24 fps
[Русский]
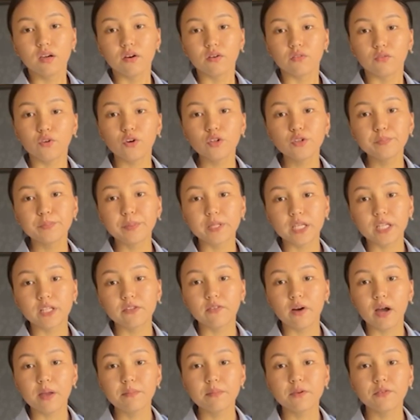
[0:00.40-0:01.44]
Вот перед
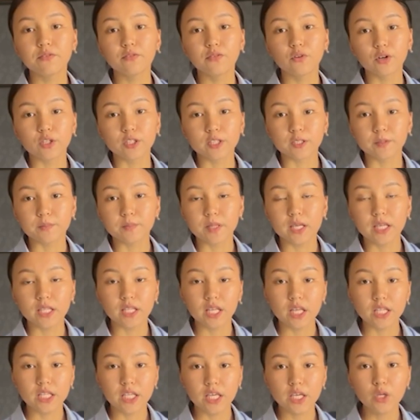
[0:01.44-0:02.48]
вами фото, и
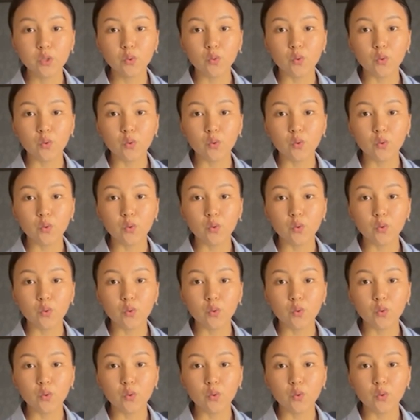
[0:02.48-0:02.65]
на ней